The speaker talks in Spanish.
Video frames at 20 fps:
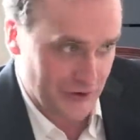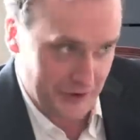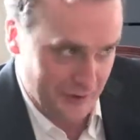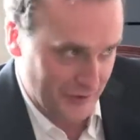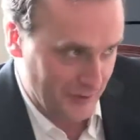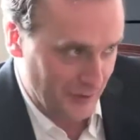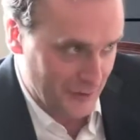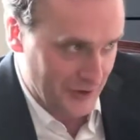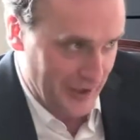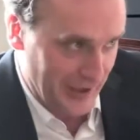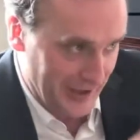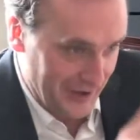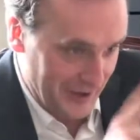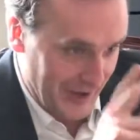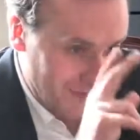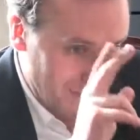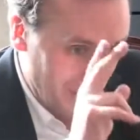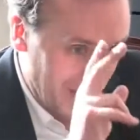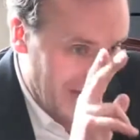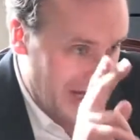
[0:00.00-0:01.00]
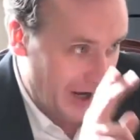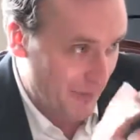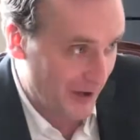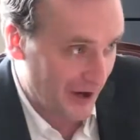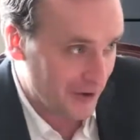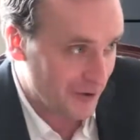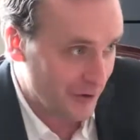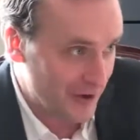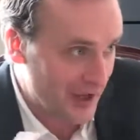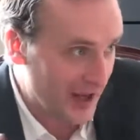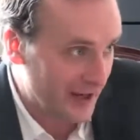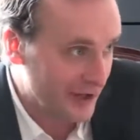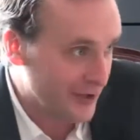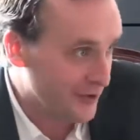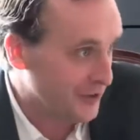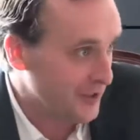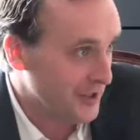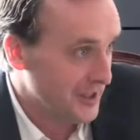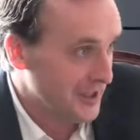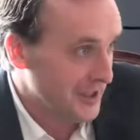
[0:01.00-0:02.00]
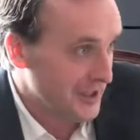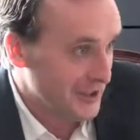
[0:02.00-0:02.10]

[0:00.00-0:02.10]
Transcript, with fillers: que son, o sea, a plano diario,